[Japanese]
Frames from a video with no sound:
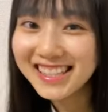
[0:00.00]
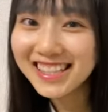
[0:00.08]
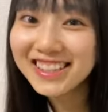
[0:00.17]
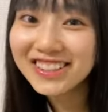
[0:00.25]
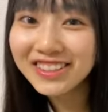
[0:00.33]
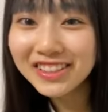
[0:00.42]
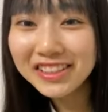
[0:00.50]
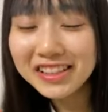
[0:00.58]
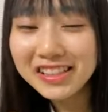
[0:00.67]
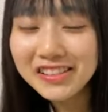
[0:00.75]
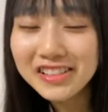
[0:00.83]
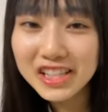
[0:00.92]
ちゃんと
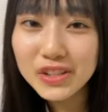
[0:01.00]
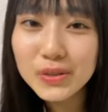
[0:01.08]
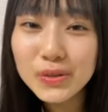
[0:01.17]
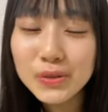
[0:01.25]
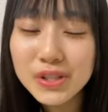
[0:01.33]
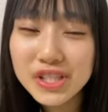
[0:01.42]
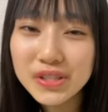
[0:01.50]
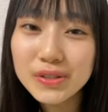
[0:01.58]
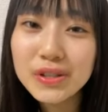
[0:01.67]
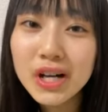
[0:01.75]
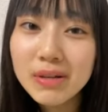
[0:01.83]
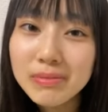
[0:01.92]
ちゃんと美味し
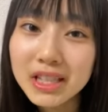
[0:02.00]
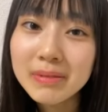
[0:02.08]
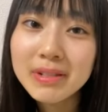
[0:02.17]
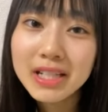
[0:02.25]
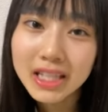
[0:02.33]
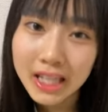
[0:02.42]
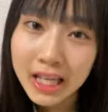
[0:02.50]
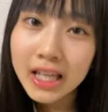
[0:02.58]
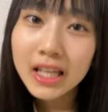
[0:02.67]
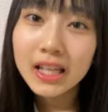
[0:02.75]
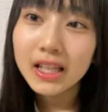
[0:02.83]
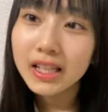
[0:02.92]
くご飯も食べれて
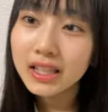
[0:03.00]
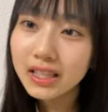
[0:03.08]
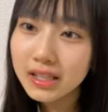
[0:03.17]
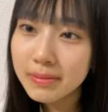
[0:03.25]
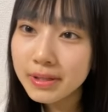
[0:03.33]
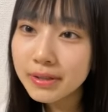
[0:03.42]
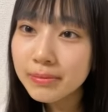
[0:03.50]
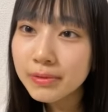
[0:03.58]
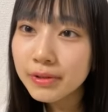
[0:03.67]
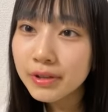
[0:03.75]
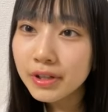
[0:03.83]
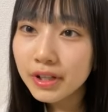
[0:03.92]
レミと
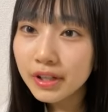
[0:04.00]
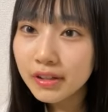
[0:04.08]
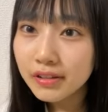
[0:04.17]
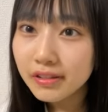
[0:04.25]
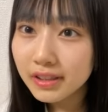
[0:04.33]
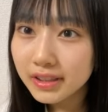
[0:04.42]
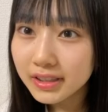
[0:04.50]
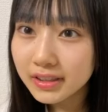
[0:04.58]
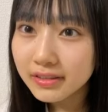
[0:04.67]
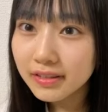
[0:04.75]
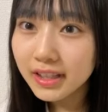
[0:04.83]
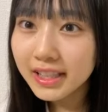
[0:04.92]
も
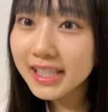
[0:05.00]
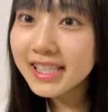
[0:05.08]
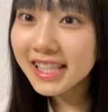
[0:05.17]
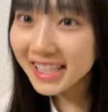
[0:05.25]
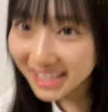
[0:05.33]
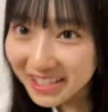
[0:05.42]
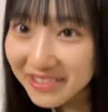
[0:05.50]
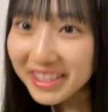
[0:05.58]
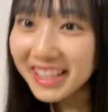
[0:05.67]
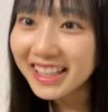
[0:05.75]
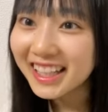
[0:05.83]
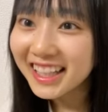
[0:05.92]
お話できて
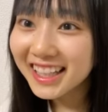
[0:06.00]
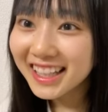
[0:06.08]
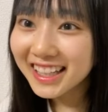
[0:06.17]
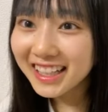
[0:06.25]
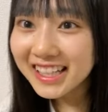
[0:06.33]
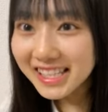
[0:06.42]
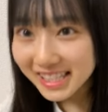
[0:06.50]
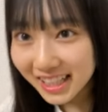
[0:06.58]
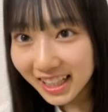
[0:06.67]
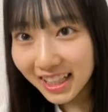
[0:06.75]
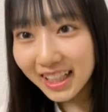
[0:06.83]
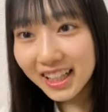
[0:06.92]
みたいな感じ
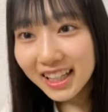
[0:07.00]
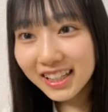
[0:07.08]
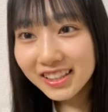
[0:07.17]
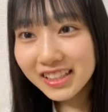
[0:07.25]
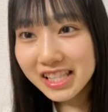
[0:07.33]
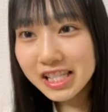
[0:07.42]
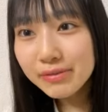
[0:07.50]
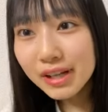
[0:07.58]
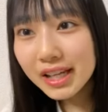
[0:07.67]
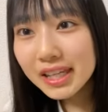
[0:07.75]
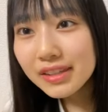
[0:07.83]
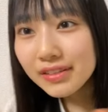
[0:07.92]
が一
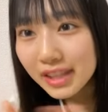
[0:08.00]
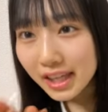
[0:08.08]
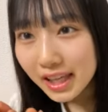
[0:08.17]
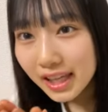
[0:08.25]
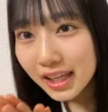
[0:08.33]
番いいので